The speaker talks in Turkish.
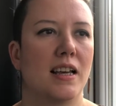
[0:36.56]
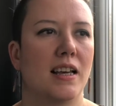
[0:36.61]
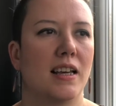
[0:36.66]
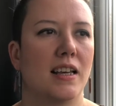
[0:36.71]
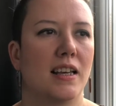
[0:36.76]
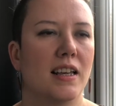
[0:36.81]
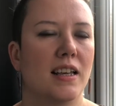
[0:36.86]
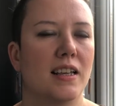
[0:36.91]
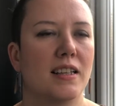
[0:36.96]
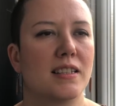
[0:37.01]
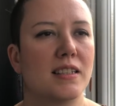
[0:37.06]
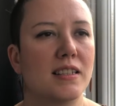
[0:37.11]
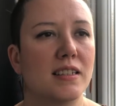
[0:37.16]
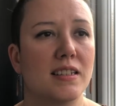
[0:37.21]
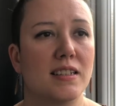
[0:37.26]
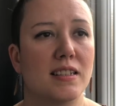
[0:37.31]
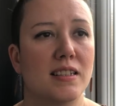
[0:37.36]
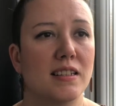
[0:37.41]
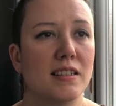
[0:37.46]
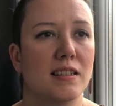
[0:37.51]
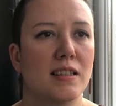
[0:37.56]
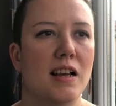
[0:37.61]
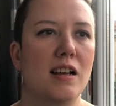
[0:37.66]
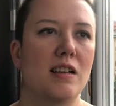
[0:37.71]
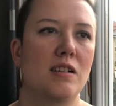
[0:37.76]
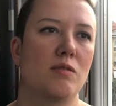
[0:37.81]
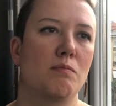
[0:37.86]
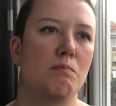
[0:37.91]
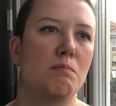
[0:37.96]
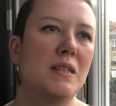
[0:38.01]
e,
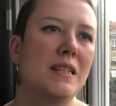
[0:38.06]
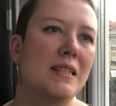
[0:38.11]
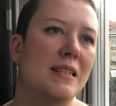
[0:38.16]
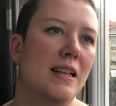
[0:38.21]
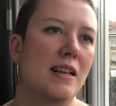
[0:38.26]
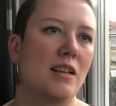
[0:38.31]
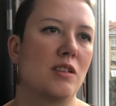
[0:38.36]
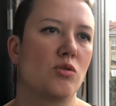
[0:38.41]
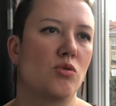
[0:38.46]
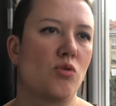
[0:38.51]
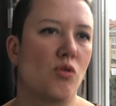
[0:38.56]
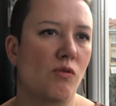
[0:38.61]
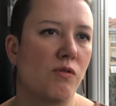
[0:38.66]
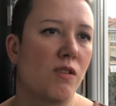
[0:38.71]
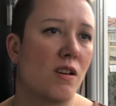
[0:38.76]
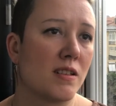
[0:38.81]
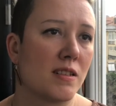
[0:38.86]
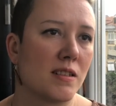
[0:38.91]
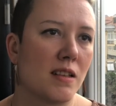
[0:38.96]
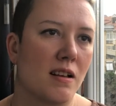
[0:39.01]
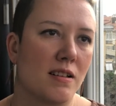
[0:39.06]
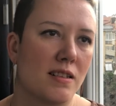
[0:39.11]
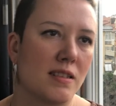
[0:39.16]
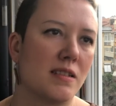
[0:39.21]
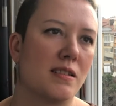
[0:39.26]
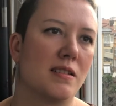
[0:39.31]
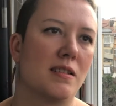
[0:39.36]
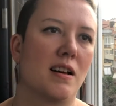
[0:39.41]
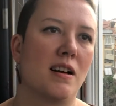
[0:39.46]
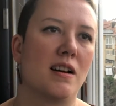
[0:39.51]
sırasında biz de çok fazla
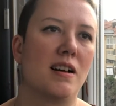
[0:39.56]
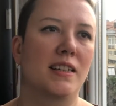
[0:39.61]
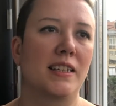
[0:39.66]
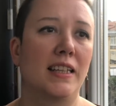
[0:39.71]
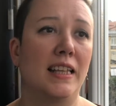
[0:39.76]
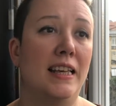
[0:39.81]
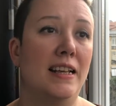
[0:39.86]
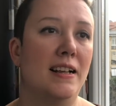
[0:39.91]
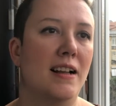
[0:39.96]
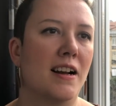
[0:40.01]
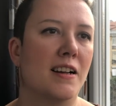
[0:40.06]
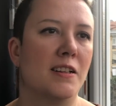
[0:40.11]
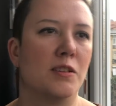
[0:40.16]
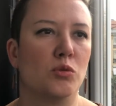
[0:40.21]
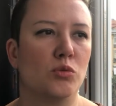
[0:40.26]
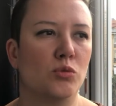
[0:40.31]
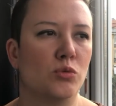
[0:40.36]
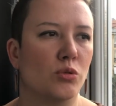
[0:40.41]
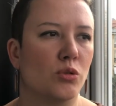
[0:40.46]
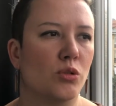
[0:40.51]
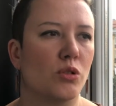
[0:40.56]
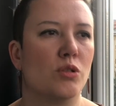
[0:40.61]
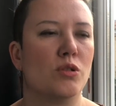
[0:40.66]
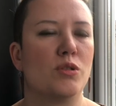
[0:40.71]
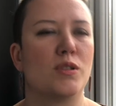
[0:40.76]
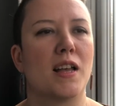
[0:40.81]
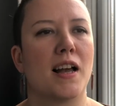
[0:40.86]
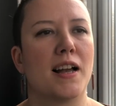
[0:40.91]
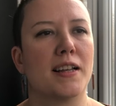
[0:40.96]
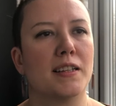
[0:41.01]
aslında hak ihlaline
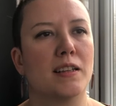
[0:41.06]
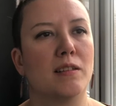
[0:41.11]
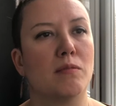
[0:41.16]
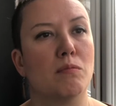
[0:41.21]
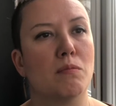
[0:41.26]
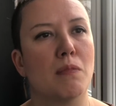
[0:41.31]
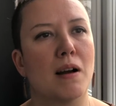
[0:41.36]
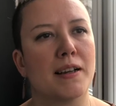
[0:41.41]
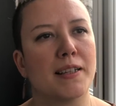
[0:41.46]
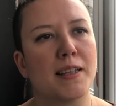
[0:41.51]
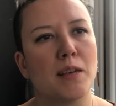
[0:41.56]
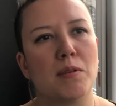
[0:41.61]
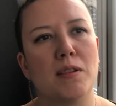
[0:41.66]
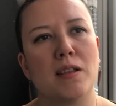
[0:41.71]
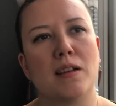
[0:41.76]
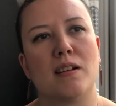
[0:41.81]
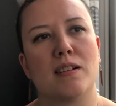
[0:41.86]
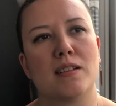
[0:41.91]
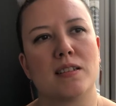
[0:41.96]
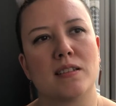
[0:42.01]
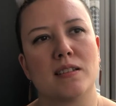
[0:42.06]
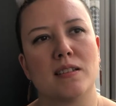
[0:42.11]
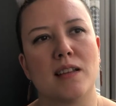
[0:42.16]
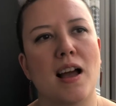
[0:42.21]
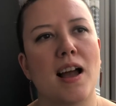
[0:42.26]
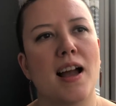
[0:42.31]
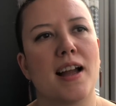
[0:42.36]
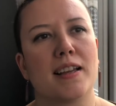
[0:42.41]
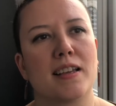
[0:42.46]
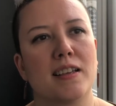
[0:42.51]
uğruyoruz. Yani mahkemeler
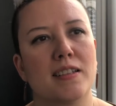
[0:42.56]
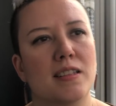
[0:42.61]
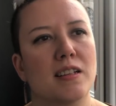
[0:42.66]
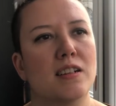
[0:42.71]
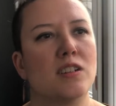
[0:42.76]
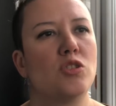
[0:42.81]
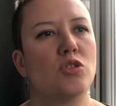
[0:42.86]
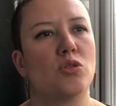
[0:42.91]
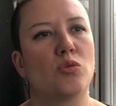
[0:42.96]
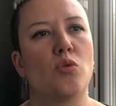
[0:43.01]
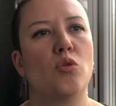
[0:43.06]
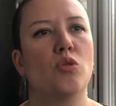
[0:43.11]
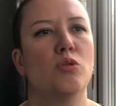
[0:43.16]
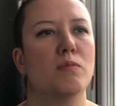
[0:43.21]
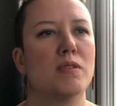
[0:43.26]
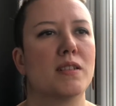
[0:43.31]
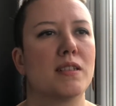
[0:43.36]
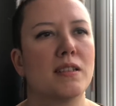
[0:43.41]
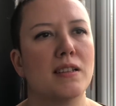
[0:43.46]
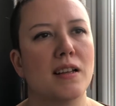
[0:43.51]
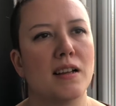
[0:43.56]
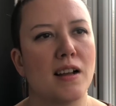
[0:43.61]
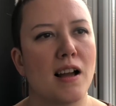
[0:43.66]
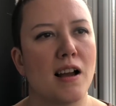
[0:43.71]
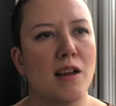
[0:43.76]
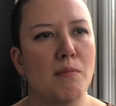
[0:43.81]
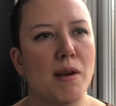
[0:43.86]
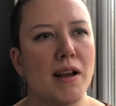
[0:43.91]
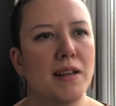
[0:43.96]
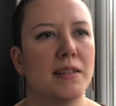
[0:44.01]
aslında herkese açık olmasına
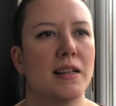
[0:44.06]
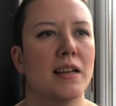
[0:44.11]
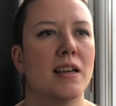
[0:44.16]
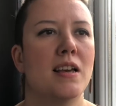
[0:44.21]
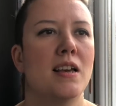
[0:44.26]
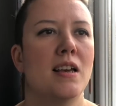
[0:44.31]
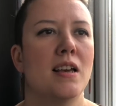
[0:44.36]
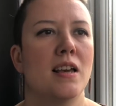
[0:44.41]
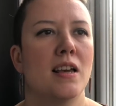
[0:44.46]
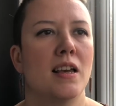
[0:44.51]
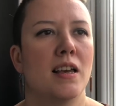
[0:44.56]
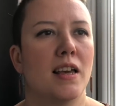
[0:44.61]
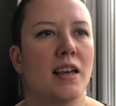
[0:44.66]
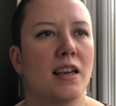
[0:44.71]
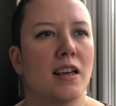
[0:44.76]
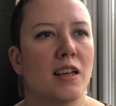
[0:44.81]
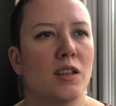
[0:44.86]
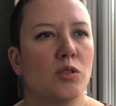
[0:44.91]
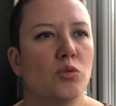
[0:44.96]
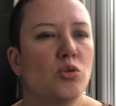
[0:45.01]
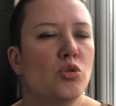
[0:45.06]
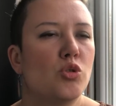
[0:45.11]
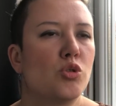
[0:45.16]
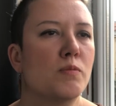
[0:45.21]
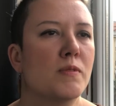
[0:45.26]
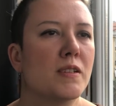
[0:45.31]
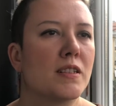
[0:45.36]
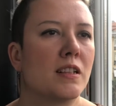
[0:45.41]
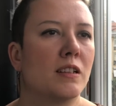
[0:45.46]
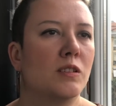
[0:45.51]
rağmen e,
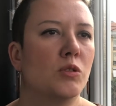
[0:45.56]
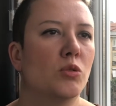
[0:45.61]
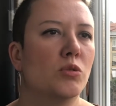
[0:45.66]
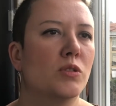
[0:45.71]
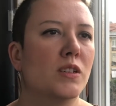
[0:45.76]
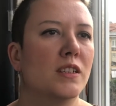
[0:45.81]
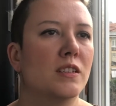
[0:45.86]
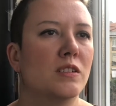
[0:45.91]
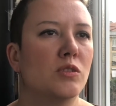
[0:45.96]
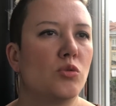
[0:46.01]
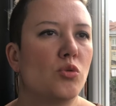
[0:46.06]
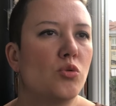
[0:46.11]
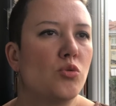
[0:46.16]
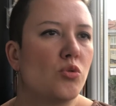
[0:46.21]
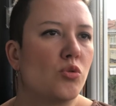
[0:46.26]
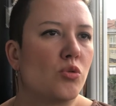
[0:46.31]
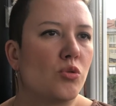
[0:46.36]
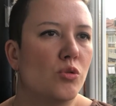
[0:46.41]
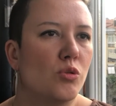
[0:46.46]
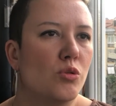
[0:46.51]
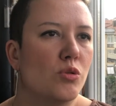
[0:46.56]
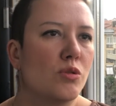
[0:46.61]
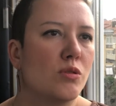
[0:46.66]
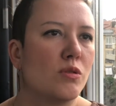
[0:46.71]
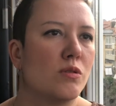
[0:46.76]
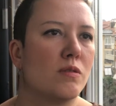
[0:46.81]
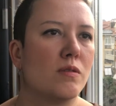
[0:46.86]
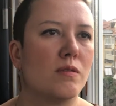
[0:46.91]
duruşma salonlarının küçüklüğü